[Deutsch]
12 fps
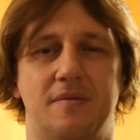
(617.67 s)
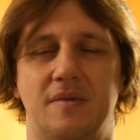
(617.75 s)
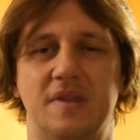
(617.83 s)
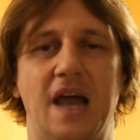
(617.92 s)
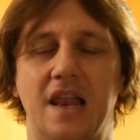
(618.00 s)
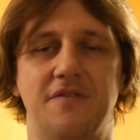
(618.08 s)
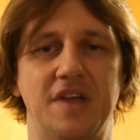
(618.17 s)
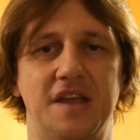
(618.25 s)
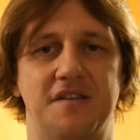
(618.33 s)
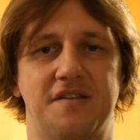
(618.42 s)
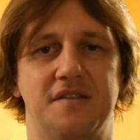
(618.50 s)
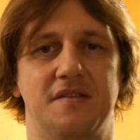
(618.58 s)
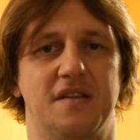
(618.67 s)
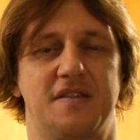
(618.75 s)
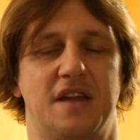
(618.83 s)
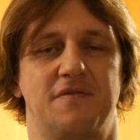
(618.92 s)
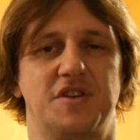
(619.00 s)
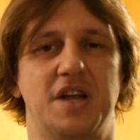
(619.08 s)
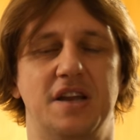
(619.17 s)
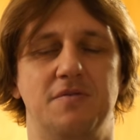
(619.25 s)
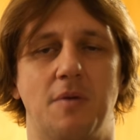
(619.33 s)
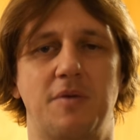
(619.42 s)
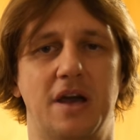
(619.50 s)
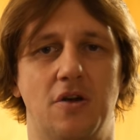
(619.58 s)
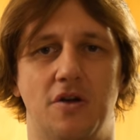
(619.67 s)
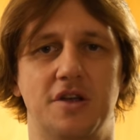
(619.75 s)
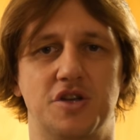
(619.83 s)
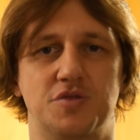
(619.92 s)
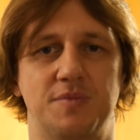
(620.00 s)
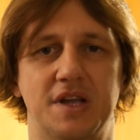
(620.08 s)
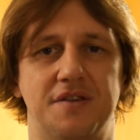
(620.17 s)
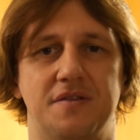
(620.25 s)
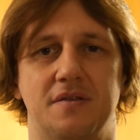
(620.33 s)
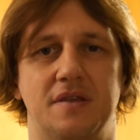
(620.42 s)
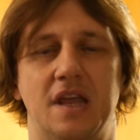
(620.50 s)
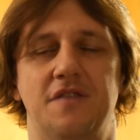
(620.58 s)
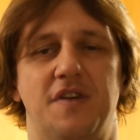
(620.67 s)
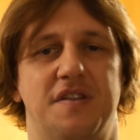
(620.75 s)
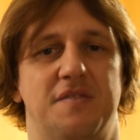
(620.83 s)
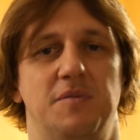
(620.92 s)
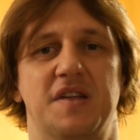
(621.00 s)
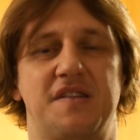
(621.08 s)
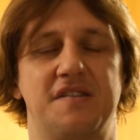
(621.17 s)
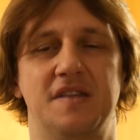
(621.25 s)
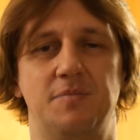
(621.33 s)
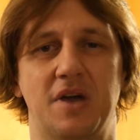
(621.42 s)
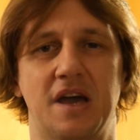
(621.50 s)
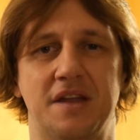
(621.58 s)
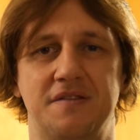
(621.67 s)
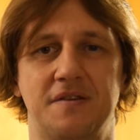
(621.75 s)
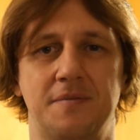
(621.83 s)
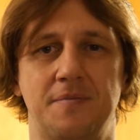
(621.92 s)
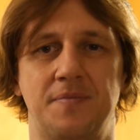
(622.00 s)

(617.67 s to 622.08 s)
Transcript: Die allerwenigsten. Das hat wahrscheinlich überhaupt keine Rolle gespielt. Jedenfalls mir ist das nicht bekannt.